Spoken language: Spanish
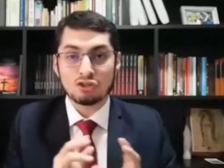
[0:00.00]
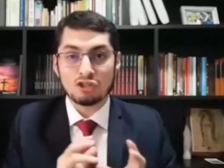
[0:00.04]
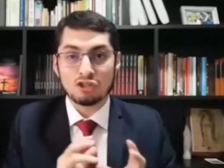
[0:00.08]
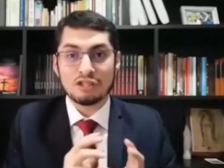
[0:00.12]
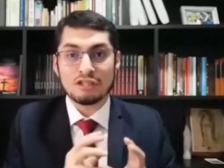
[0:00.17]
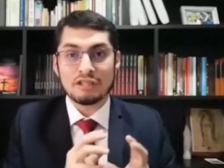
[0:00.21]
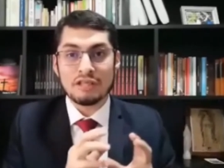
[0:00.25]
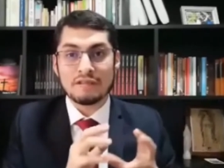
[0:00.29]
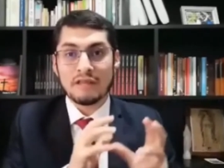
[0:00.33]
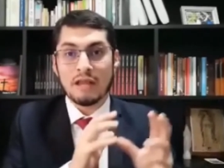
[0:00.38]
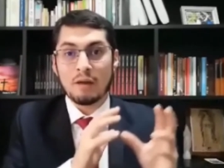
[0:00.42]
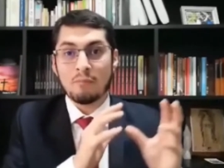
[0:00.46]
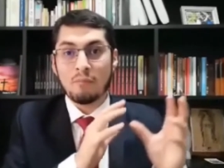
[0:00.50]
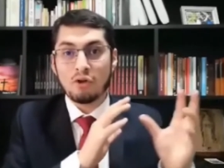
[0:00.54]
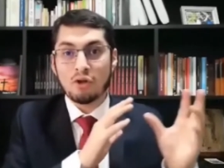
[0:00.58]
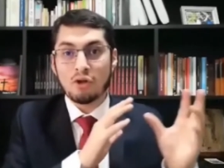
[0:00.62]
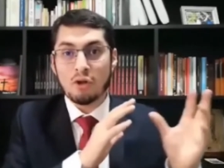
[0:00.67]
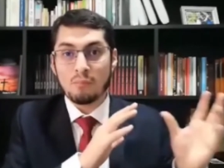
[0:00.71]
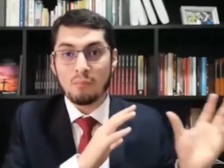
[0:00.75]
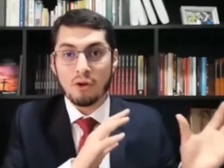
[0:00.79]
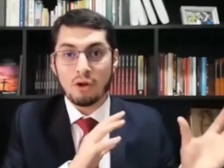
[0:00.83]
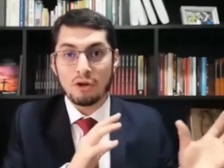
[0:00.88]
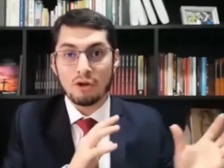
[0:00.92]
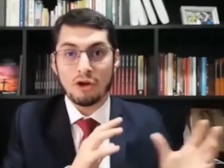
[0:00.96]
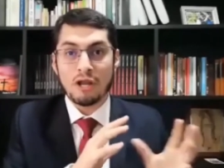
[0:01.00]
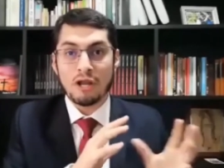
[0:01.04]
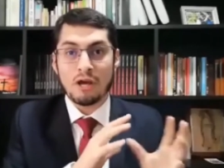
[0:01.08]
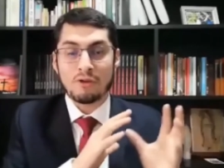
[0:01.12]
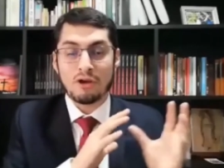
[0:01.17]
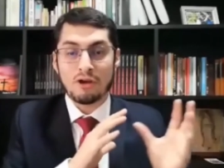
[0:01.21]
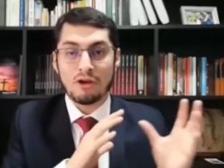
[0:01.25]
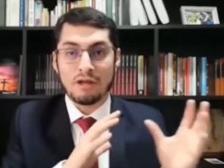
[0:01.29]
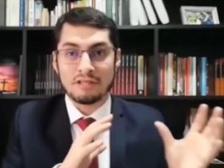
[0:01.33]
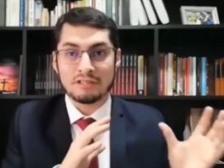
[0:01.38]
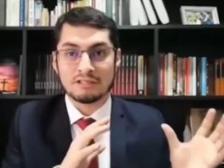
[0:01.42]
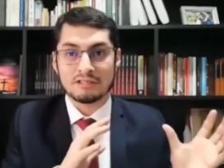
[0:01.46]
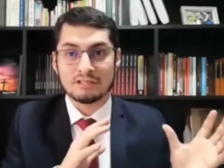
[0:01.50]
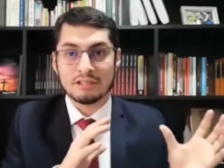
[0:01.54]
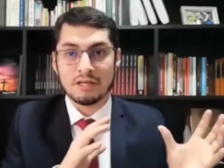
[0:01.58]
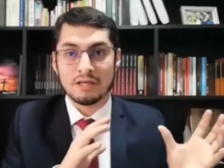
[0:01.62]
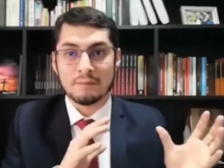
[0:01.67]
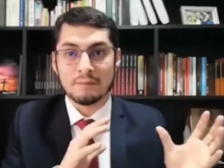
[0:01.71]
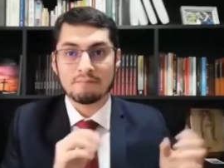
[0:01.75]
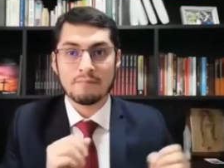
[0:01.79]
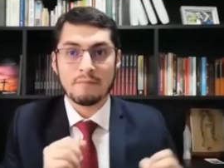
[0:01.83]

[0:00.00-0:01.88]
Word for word: sí tiene el monopolio de la violencia.